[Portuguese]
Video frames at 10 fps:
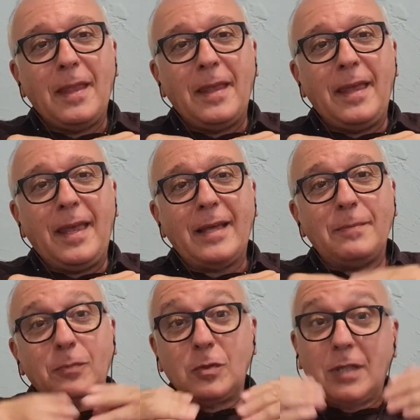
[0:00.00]
é,
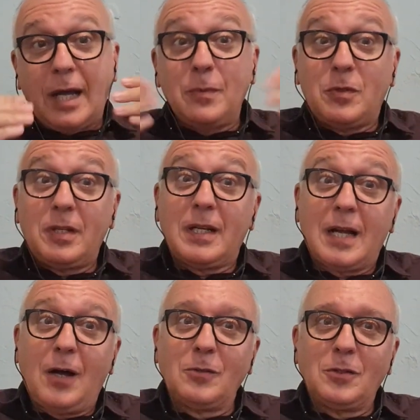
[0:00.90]
buscarmos ser
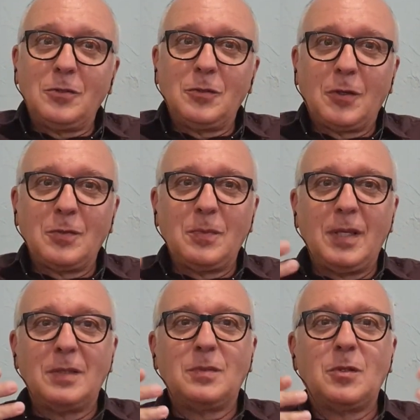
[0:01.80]
causa de nós
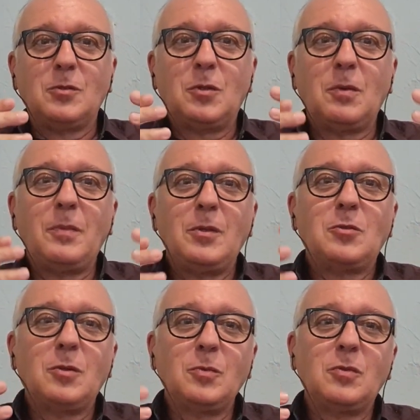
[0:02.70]
mesmos. Normalmente
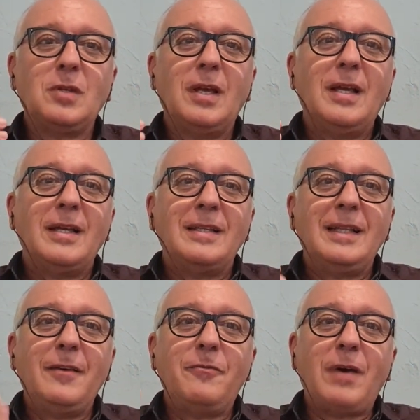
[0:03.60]
somos
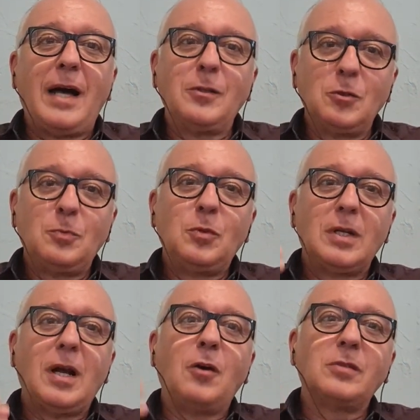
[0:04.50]
levados por
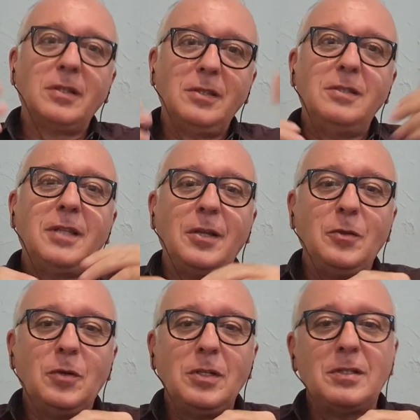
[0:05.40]
causas
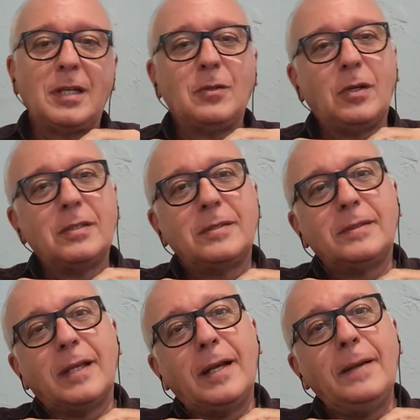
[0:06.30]
exteriores a nós.
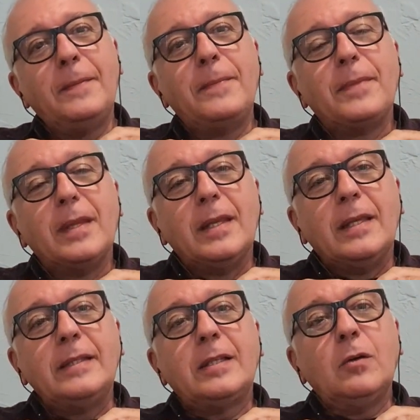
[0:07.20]
Né?
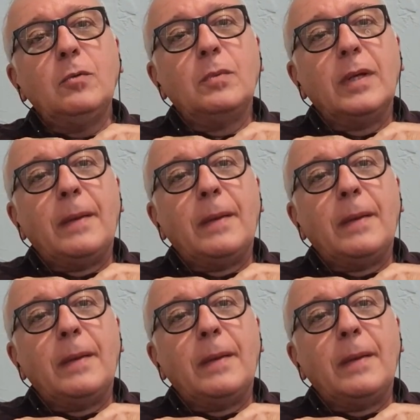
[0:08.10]
Então,